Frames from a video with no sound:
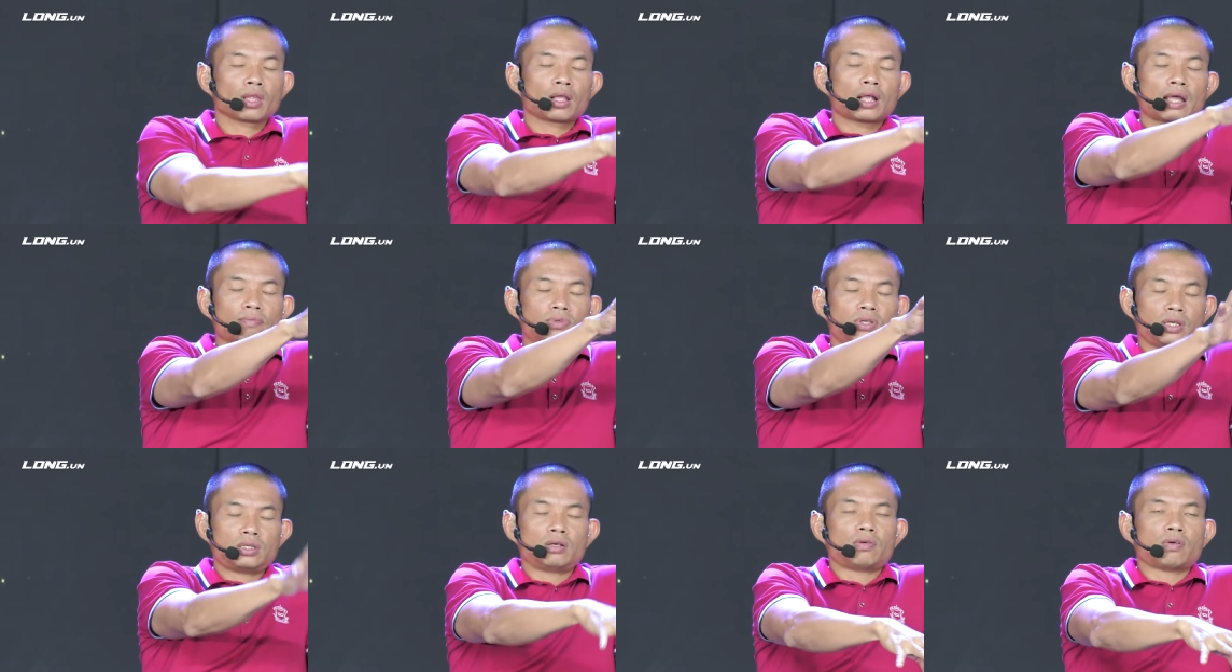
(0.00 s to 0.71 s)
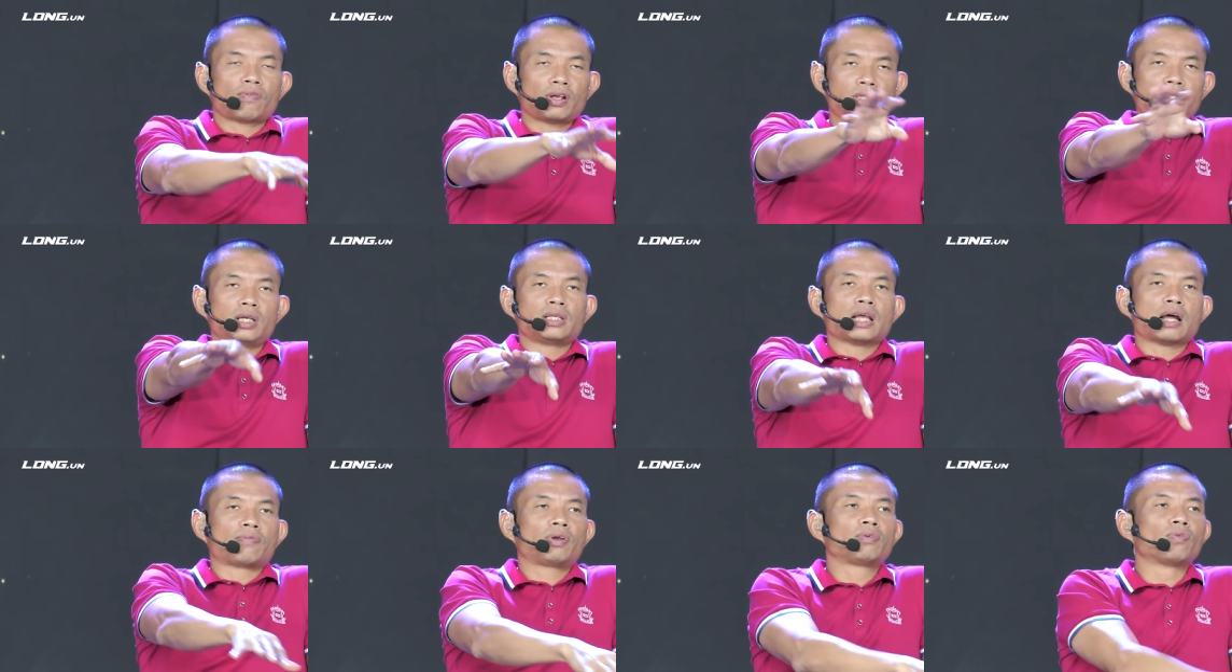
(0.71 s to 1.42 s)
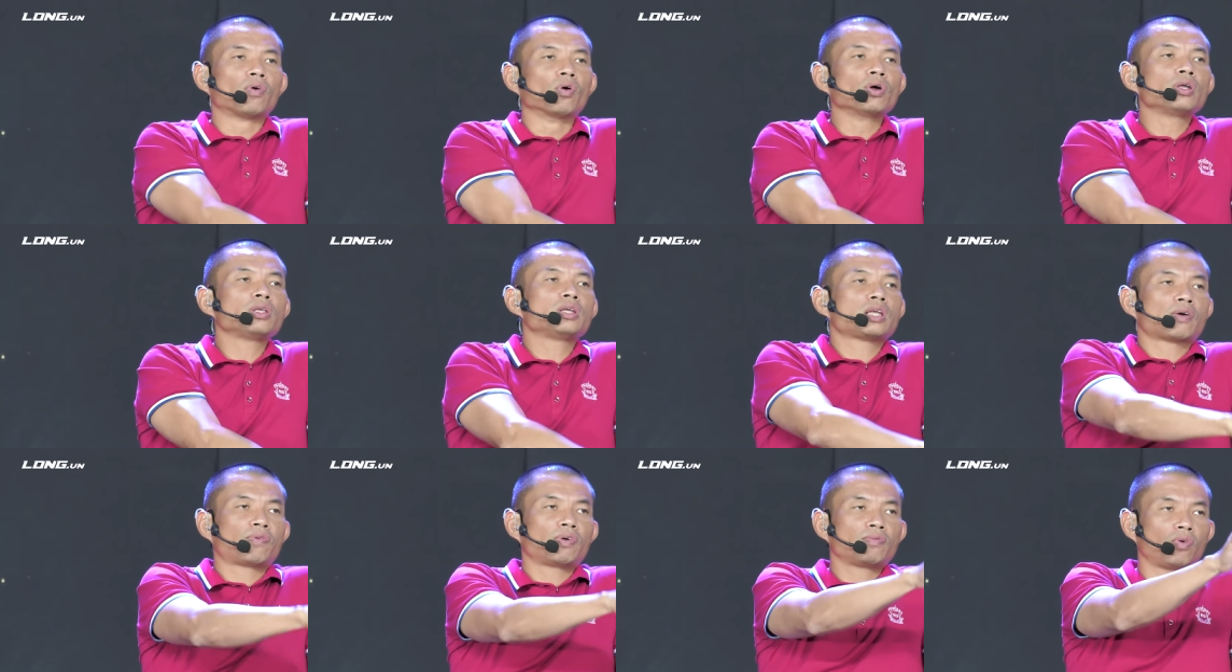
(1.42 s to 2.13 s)
em xây dựng và phát triển nhà phân phối nhưng
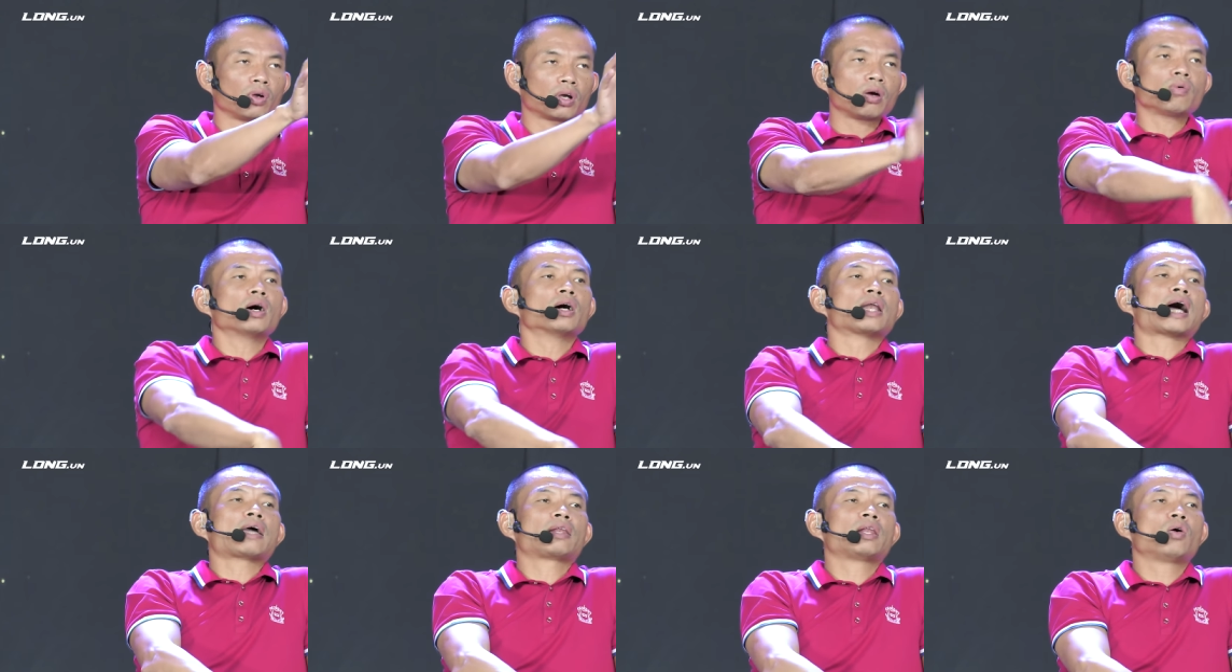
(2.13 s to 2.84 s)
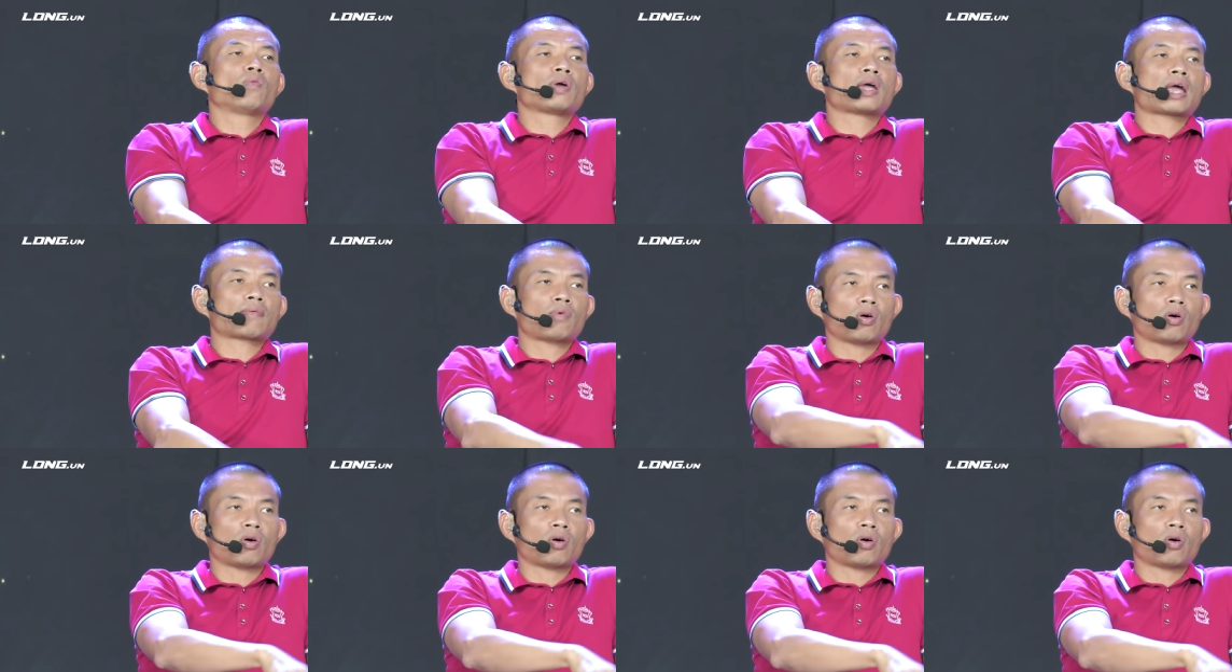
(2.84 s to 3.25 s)
nhà phân phối không ở lại lâu với em